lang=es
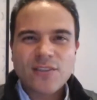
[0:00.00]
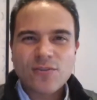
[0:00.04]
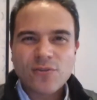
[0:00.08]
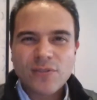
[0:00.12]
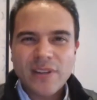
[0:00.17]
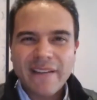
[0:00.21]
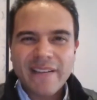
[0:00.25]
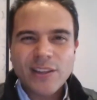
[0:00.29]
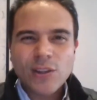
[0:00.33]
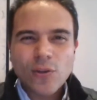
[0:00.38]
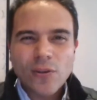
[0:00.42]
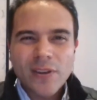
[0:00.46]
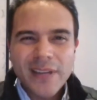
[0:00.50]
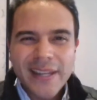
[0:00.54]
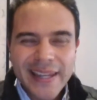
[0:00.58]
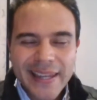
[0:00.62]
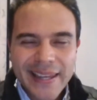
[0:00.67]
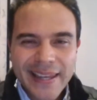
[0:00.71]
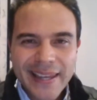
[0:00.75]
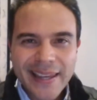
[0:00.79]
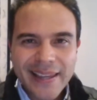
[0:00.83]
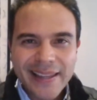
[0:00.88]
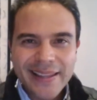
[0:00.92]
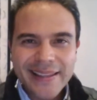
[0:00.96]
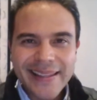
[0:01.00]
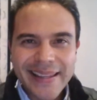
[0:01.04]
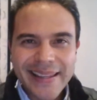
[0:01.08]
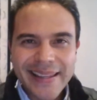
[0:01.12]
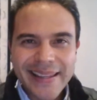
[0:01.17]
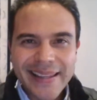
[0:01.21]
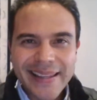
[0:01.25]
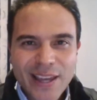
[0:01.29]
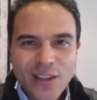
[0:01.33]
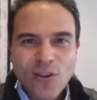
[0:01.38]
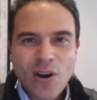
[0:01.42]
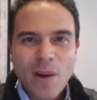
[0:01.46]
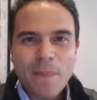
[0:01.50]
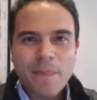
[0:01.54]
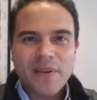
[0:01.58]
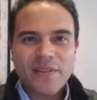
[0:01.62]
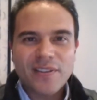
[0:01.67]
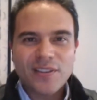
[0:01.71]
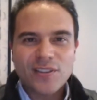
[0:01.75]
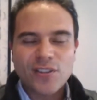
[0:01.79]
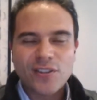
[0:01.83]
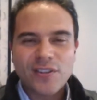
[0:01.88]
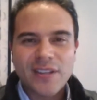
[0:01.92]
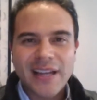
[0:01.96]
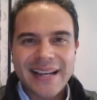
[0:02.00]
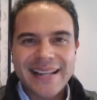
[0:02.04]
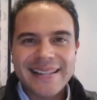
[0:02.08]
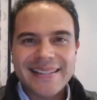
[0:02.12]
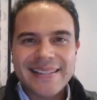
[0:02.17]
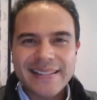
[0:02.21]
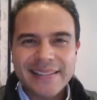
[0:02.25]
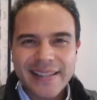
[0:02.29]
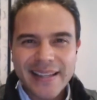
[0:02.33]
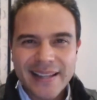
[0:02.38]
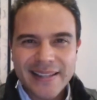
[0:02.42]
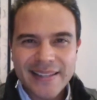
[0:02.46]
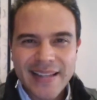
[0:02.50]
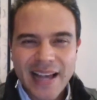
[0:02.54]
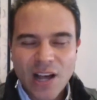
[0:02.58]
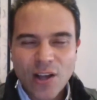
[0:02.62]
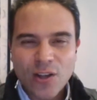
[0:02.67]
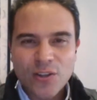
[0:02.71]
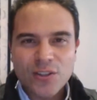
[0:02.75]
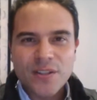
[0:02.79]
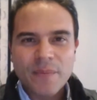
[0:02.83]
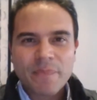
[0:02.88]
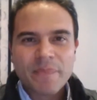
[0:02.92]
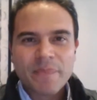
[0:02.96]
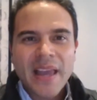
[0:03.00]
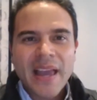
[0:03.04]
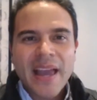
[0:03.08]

es un evento dirigido a profesionales interesados